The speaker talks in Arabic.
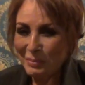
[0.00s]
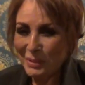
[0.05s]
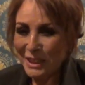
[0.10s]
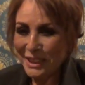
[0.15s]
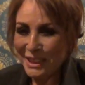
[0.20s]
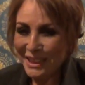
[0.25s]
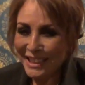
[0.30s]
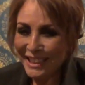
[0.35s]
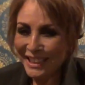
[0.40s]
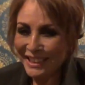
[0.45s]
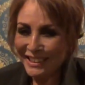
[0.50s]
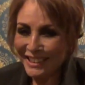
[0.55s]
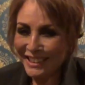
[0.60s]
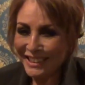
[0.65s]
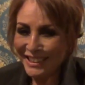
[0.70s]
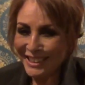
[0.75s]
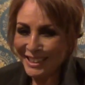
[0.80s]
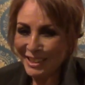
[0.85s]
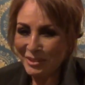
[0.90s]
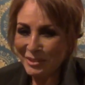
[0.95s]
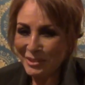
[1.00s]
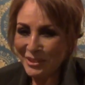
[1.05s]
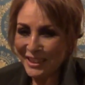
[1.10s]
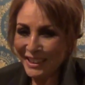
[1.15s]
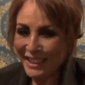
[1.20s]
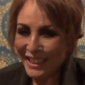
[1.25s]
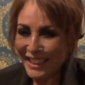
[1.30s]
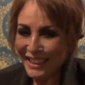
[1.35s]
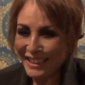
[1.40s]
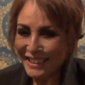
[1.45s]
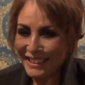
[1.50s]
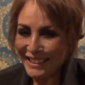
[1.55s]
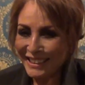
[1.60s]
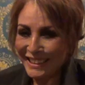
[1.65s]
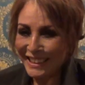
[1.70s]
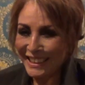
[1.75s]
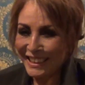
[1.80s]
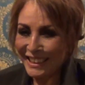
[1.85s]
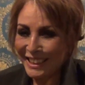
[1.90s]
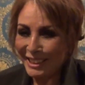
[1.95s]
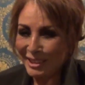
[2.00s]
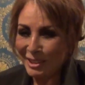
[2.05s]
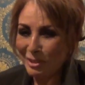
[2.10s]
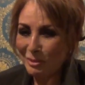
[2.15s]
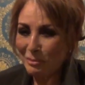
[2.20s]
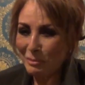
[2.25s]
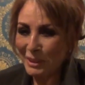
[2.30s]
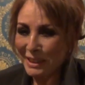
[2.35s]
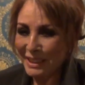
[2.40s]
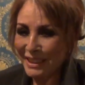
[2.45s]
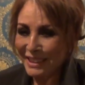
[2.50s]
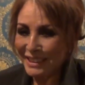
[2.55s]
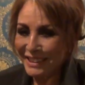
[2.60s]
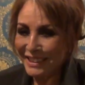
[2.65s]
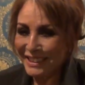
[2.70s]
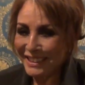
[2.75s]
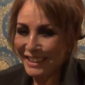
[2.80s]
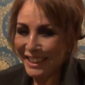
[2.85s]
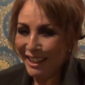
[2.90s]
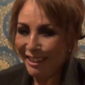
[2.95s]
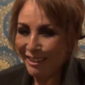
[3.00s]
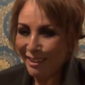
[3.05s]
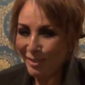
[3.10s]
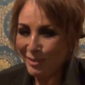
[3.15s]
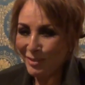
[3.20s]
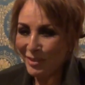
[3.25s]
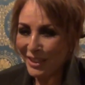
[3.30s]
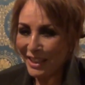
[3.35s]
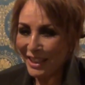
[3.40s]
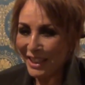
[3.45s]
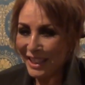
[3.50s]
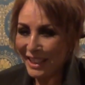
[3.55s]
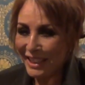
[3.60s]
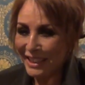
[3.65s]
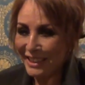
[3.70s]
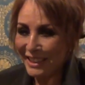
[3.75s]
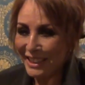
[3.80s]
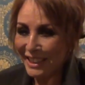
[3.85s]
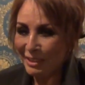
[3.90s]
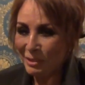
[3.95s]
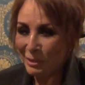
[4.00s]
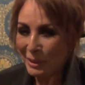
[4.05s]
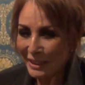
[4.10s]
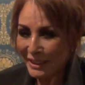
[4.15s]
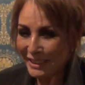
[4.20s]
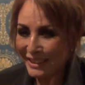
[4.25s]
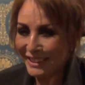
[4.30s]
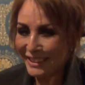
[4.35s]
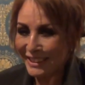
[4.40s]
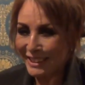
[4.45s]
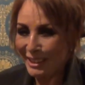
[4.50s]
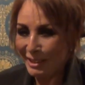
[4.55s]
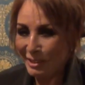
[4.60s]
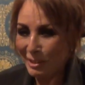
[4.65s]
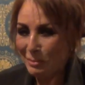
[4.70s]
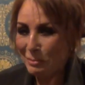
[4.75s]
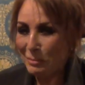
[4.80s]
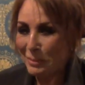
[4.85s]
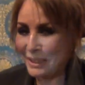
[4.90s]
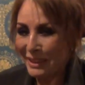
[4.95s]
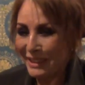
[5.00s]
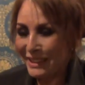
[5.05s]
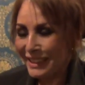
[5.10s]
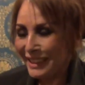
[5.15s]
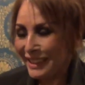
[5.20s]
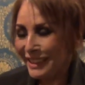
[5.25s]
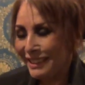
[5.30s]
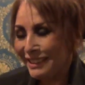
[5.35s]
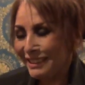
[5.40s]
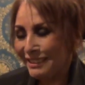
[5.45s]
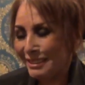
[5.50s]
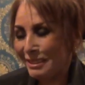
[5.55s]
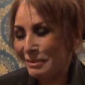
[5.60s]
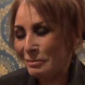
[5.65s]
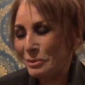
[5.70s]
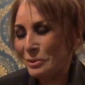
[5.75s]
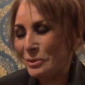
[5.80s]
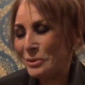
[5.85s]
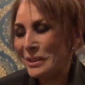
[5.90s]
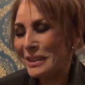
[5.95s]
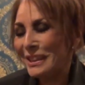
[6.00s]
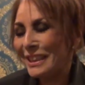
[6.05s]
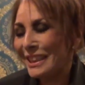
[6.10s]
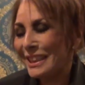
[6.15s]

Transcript: مش قادرة أتصور يعني إن يجي اليوم إن الصحافة أهل والدي هم اللي يكرموني